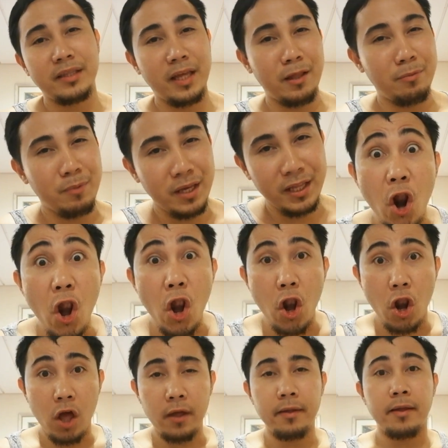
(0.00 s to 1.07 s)
10 minutes.
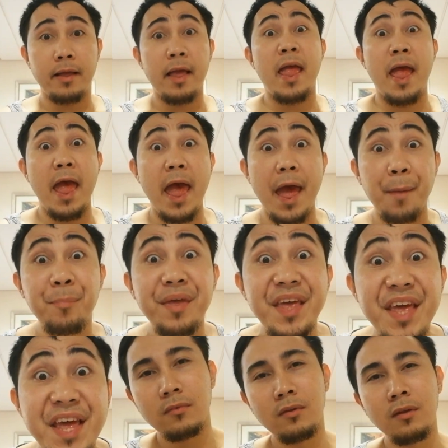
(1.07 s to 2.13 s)
Ay,
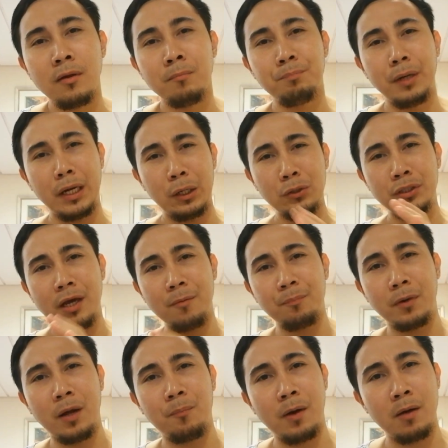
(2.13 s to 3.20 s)
heavy! Pero
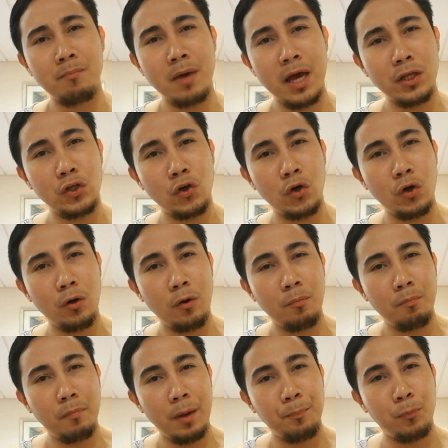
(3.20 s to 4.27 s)
syempre, pag medyo
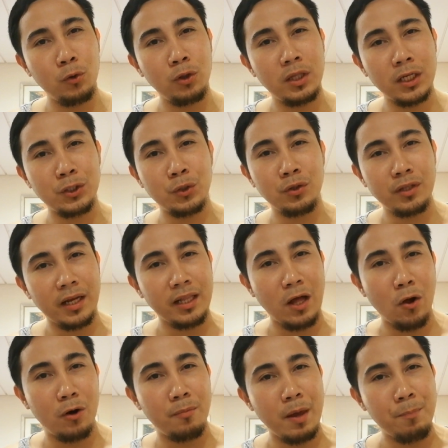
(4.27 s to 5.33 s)
may pundasyon ka
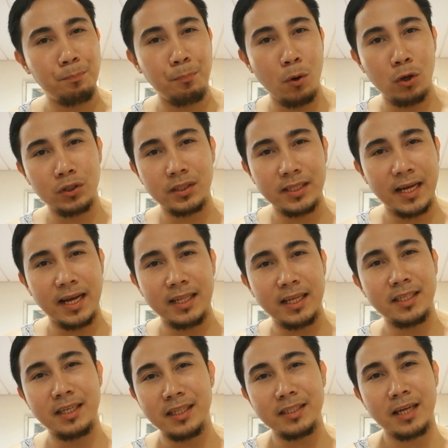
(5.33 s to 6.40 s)
na or may poste ka
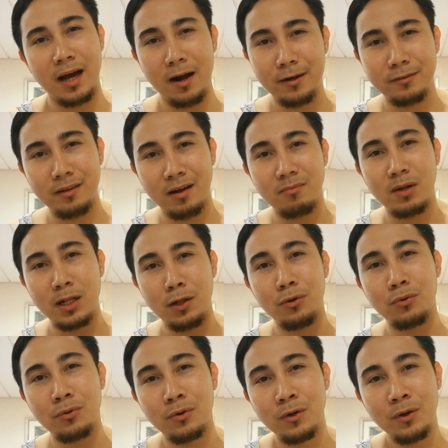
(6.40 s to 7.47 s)
na dyan sa
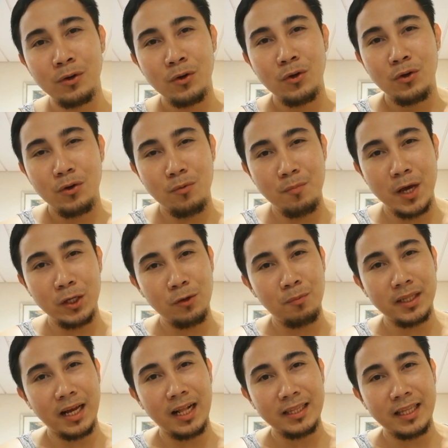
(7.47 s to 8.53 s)
RW, yung medyo
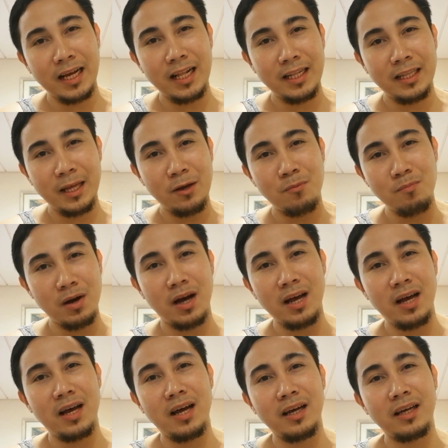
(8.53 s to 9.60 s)
matagal-tagal na yung
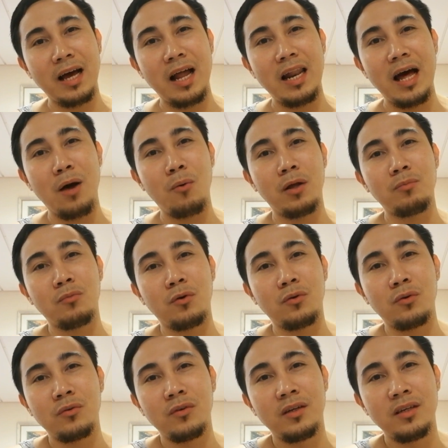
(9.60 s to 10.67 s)
mga galawan
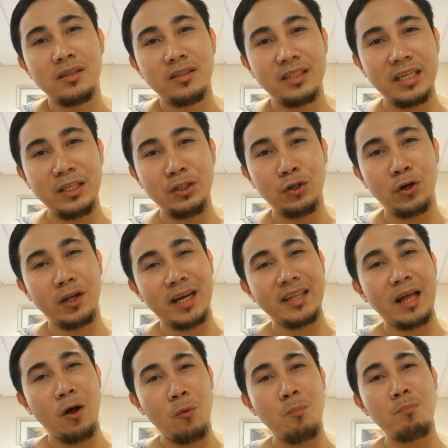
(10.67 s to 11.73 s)
mo, senior ka
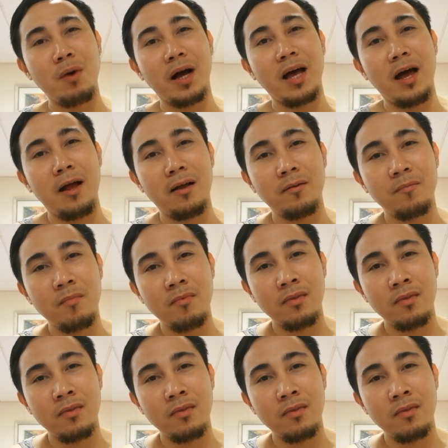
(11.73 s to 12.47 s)
na kumbaga,